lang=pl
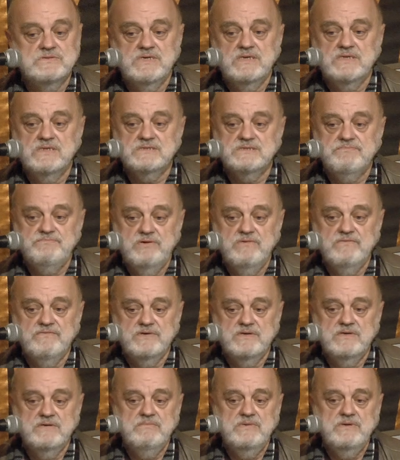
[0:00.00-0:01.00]
zaraz
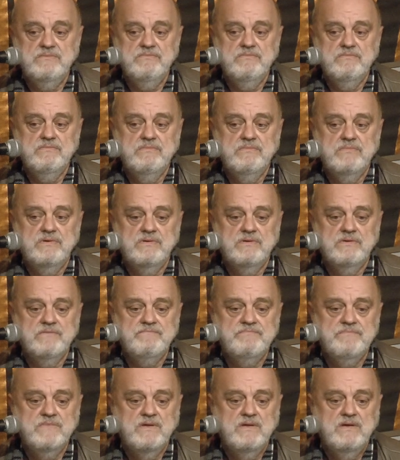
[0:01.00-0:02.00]
powiem, bo
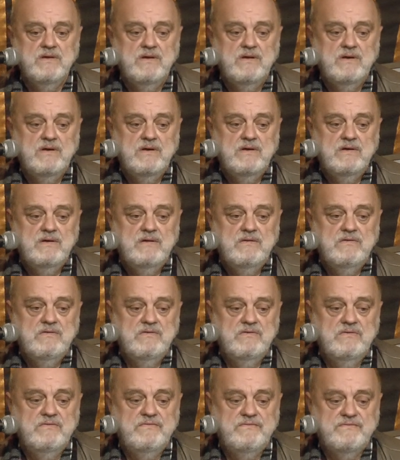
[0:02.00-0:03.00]

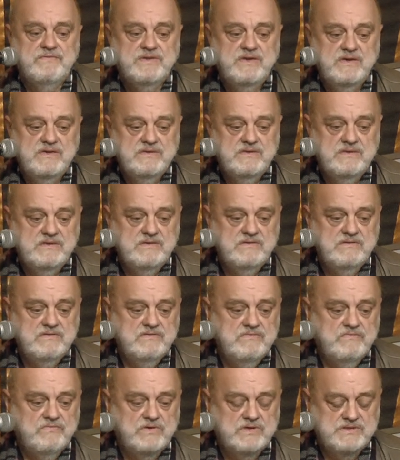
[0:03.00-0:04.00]
e, wtedy
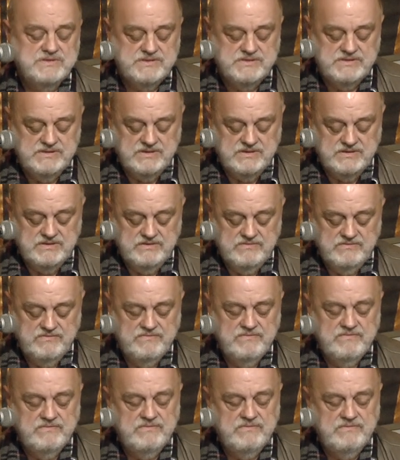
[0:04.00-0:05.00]
właśnie
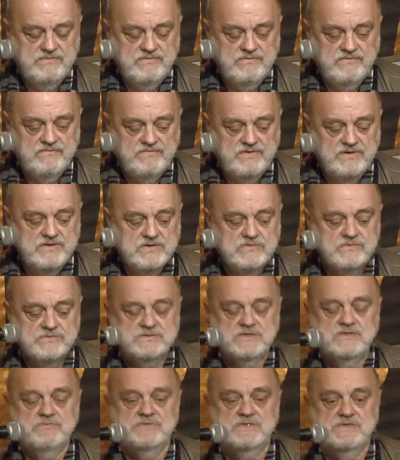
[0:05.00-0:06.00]
e,
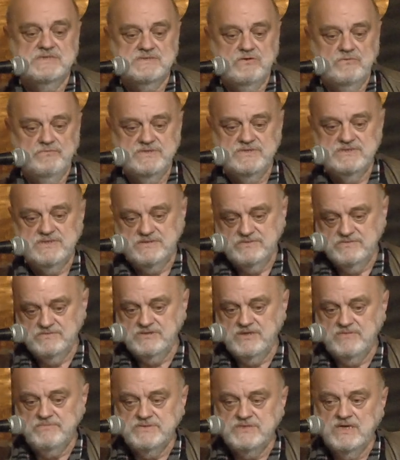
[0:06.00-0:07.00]
Waligórski przestał pisać o
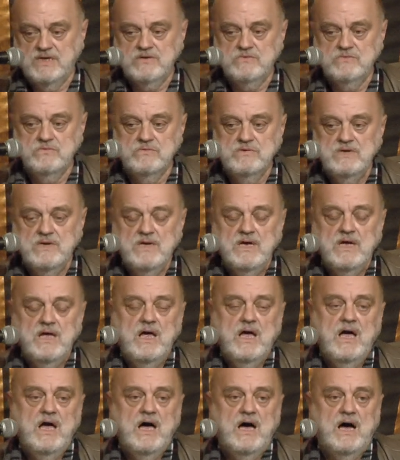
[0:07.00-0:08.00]
dziamdziaku.
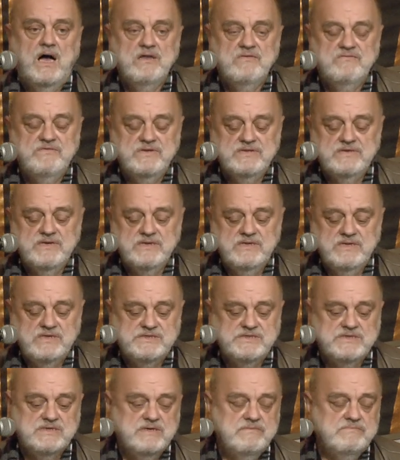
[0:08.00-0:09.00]
Ale w
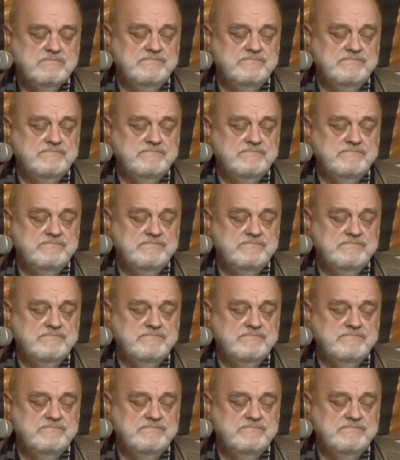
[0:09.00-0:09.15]
internecie